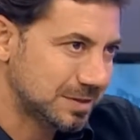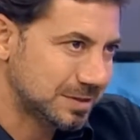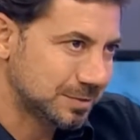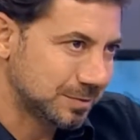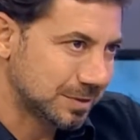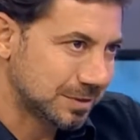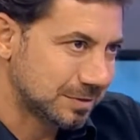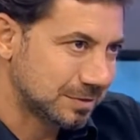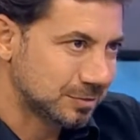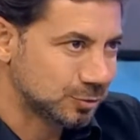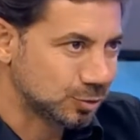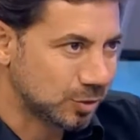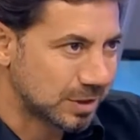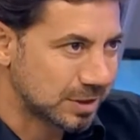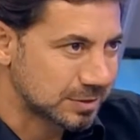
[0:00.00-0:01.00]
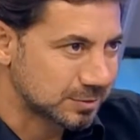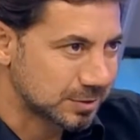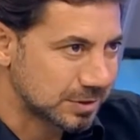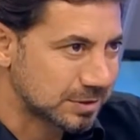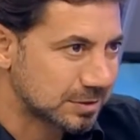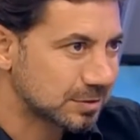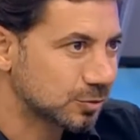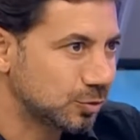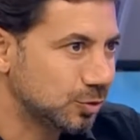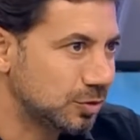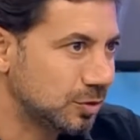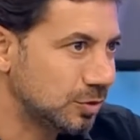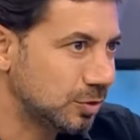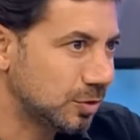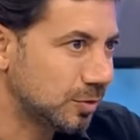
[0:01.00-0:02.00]
Messi var, Suarez var,
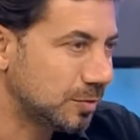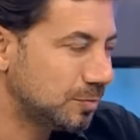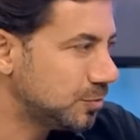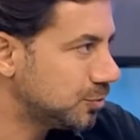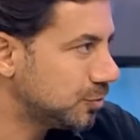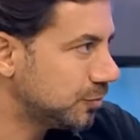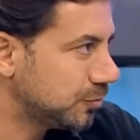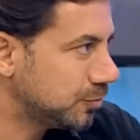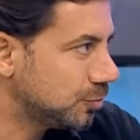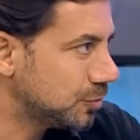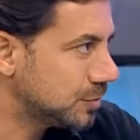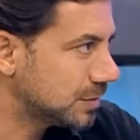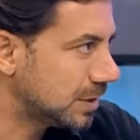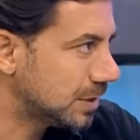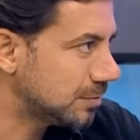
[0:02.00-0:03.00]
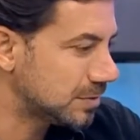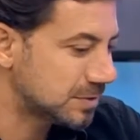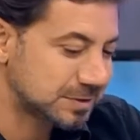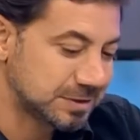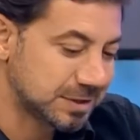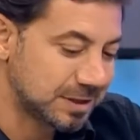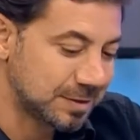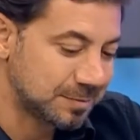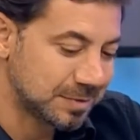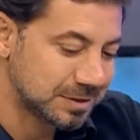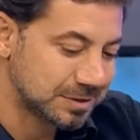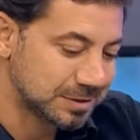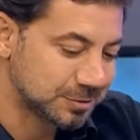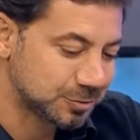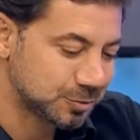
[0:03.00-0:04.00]
Coutinho var. Bir sürü futbolcu sayabiliriz işte
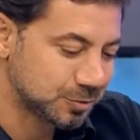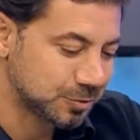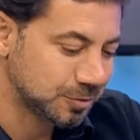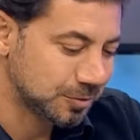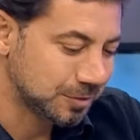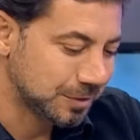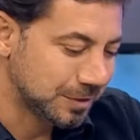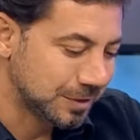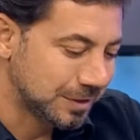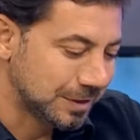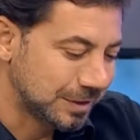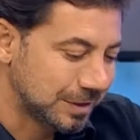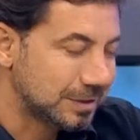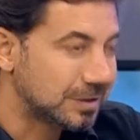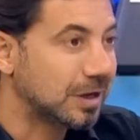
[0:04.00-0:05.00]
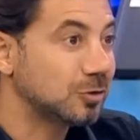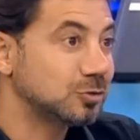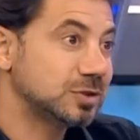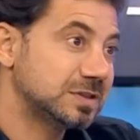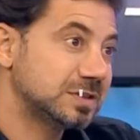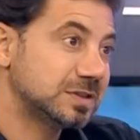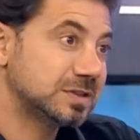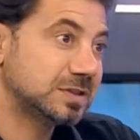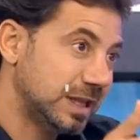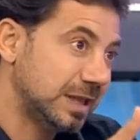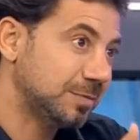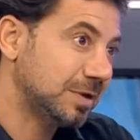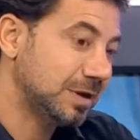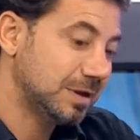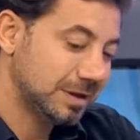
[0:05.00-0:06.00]
Dembele'si şusu. Daha öncesinden
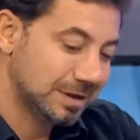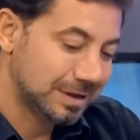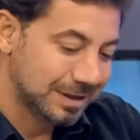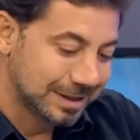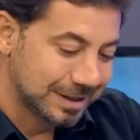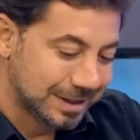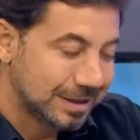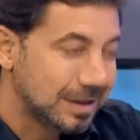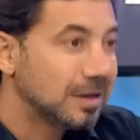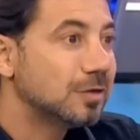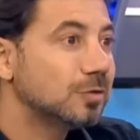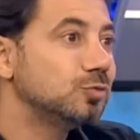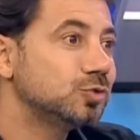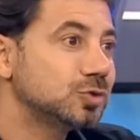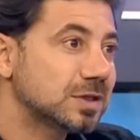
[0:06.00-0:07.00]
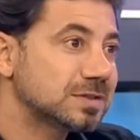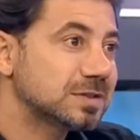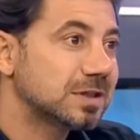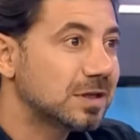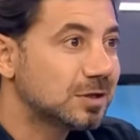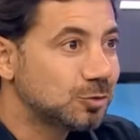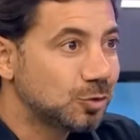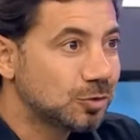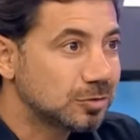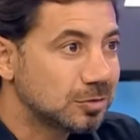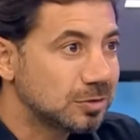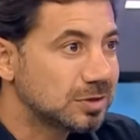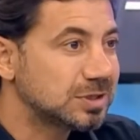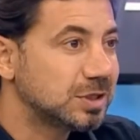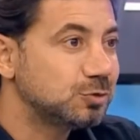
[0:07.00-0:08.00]
Neymar. Hı. Üç atsalar
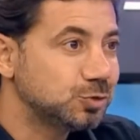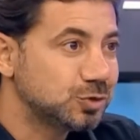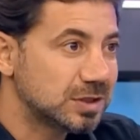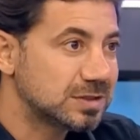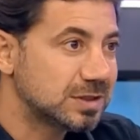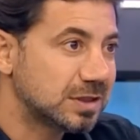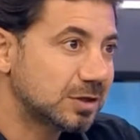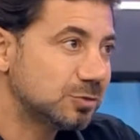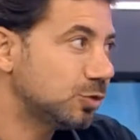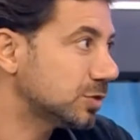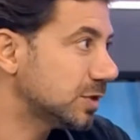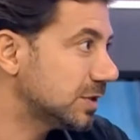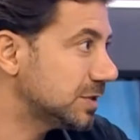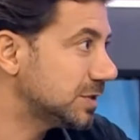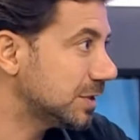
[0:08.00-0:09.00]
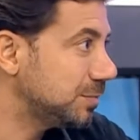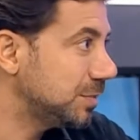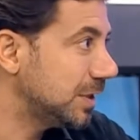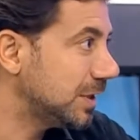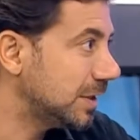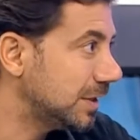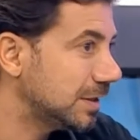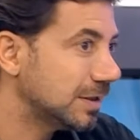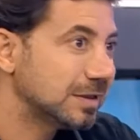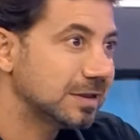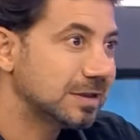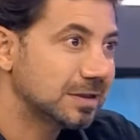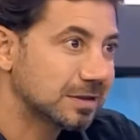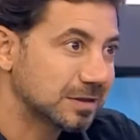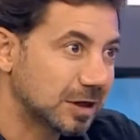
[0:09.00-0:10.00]
dört, şey üç yeseler dört atacak bir evet.
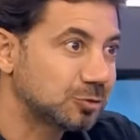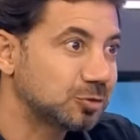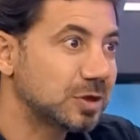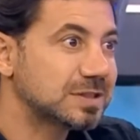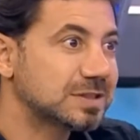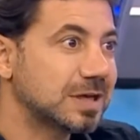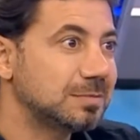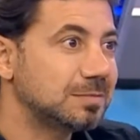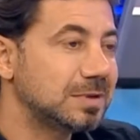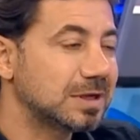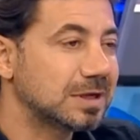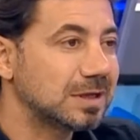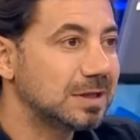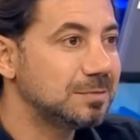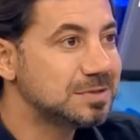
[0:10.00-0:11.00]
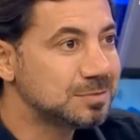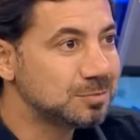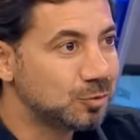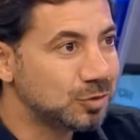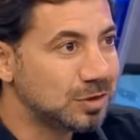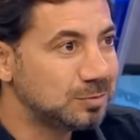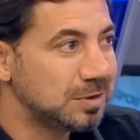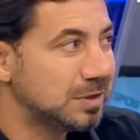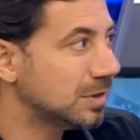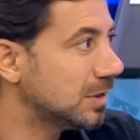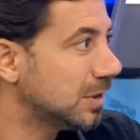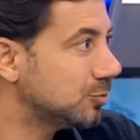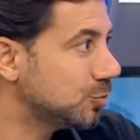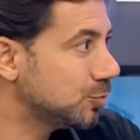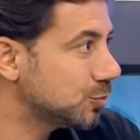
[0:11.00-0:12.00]
kadroya sahipler. E bizim öyle bir
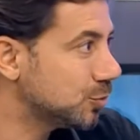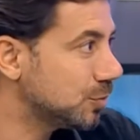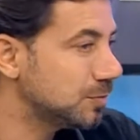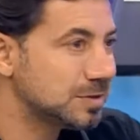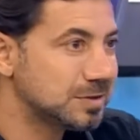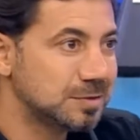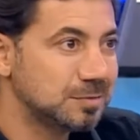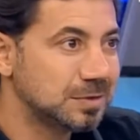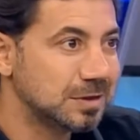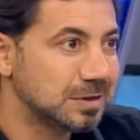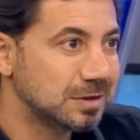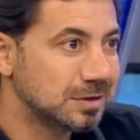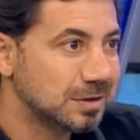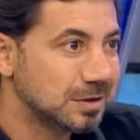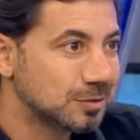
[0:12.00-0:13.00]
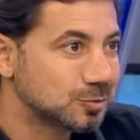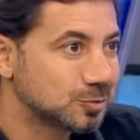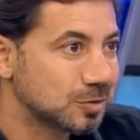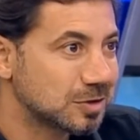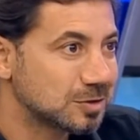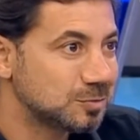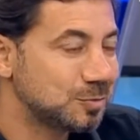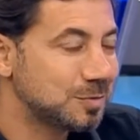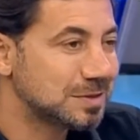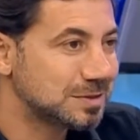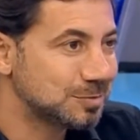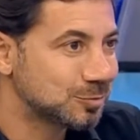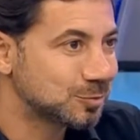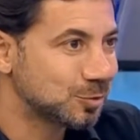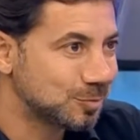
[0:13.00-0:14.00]
kadromuz olmuyor. Bizde bir Suarez bir
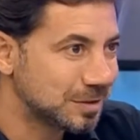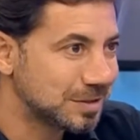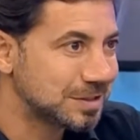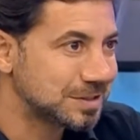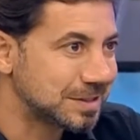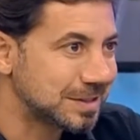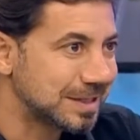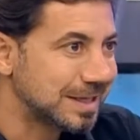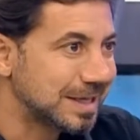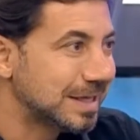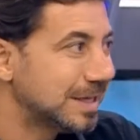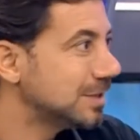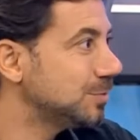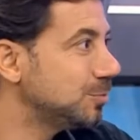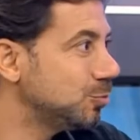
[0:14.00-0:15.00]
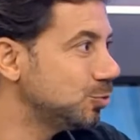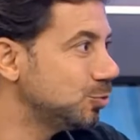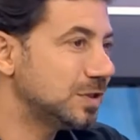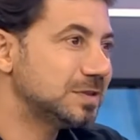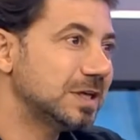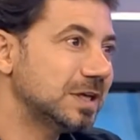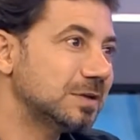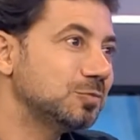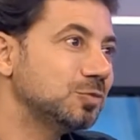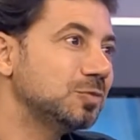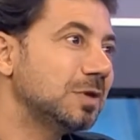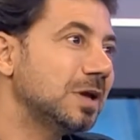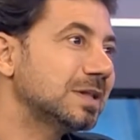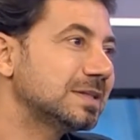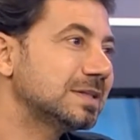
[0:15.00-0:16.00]
Messi'miz olmadığı için. Şimdi 3
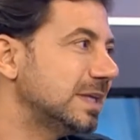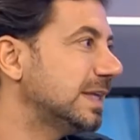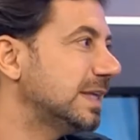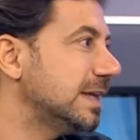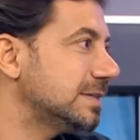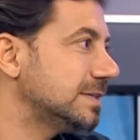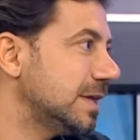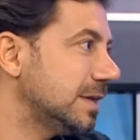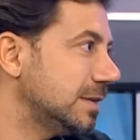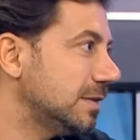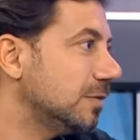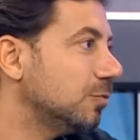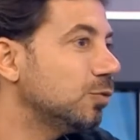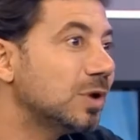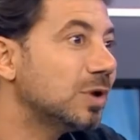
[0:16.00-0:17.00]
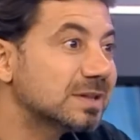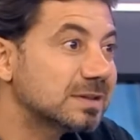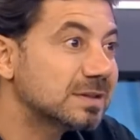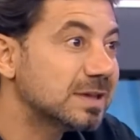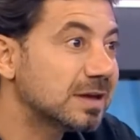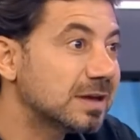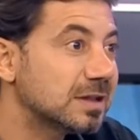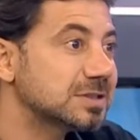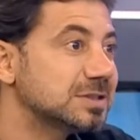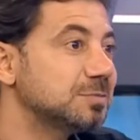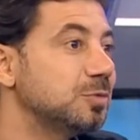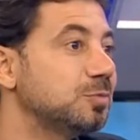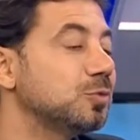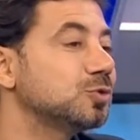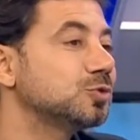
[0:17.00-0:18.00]
yesek bunun 2 yesen 16'dan
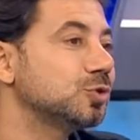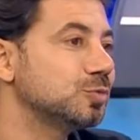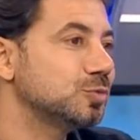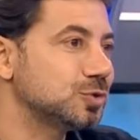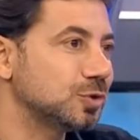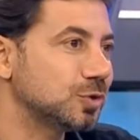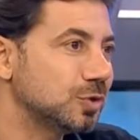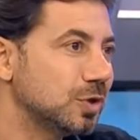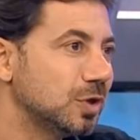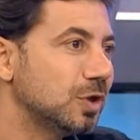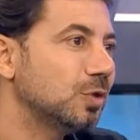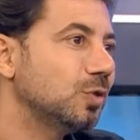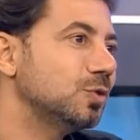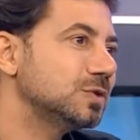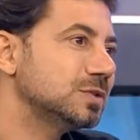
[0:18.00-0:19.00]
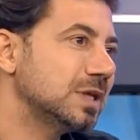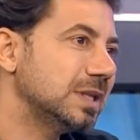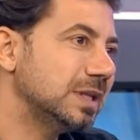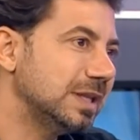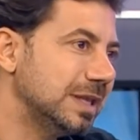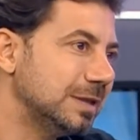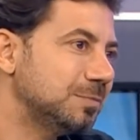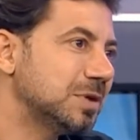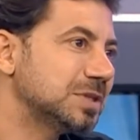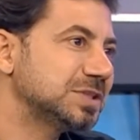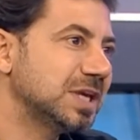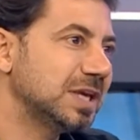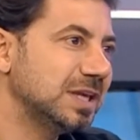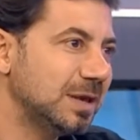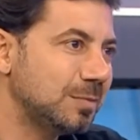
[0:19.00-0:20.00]
kalkacak bir pozisyonumuz yok. O yüzden ilk
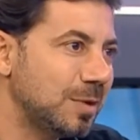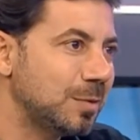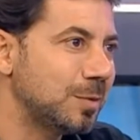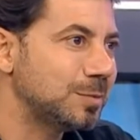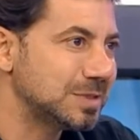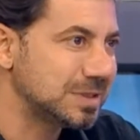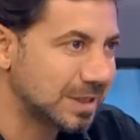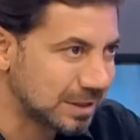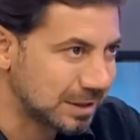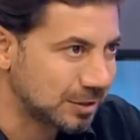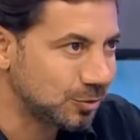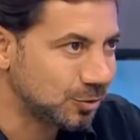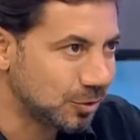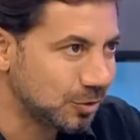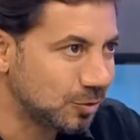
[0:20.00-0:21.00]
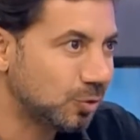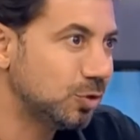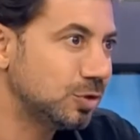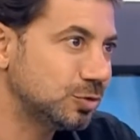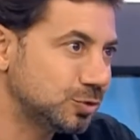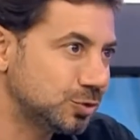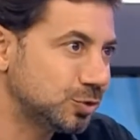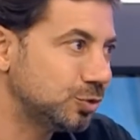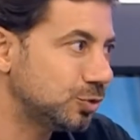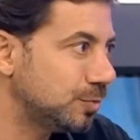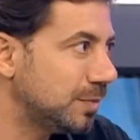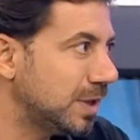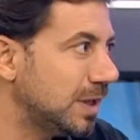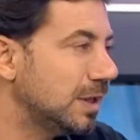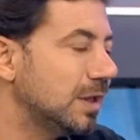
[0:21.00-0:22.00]
başta yemememiz gerekiyor. Öyle evet.
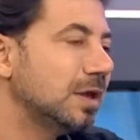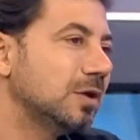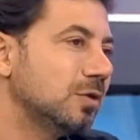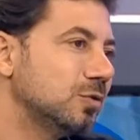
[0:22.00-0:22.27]
düşünüyorum ben.